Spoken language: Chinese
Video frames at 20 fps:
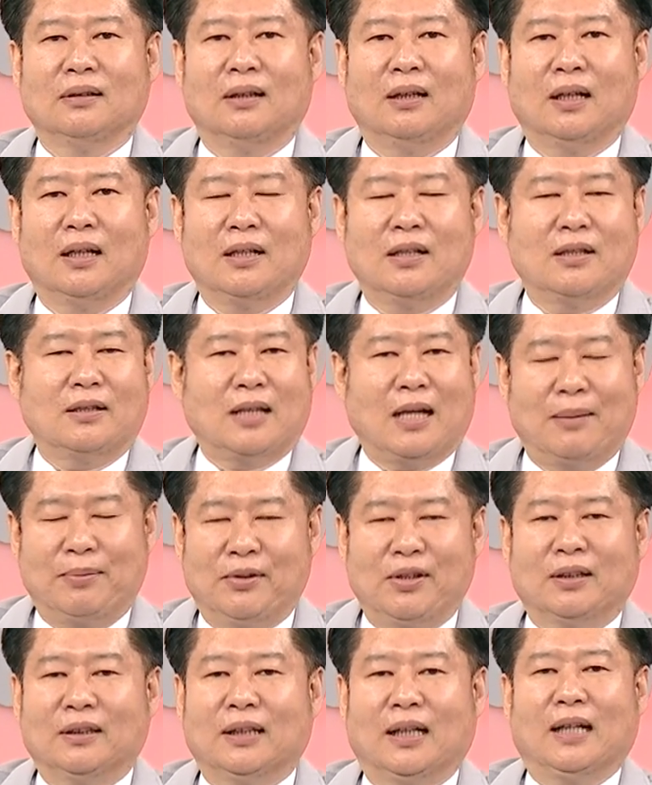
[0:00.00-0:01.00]
啊！你打不
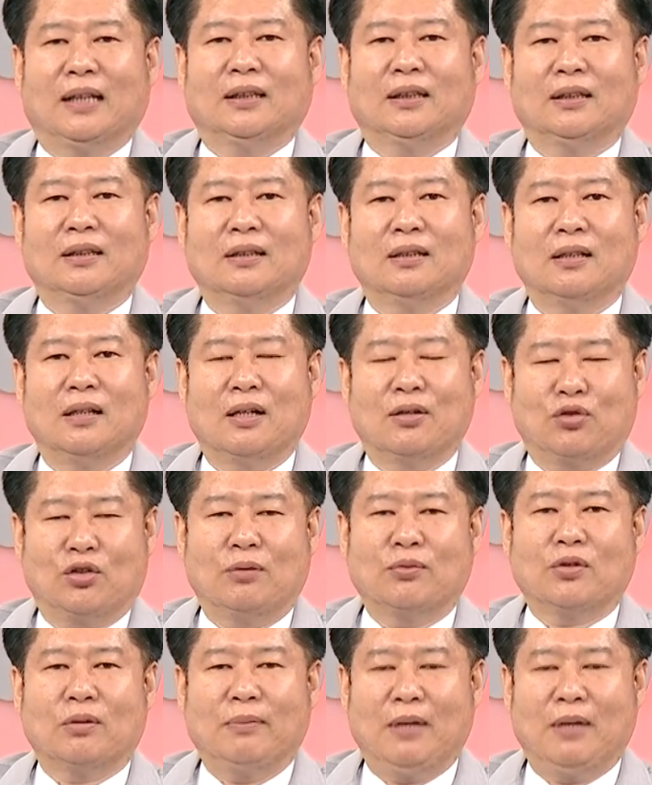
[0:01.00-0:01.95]
赢他的啊！所以我们说，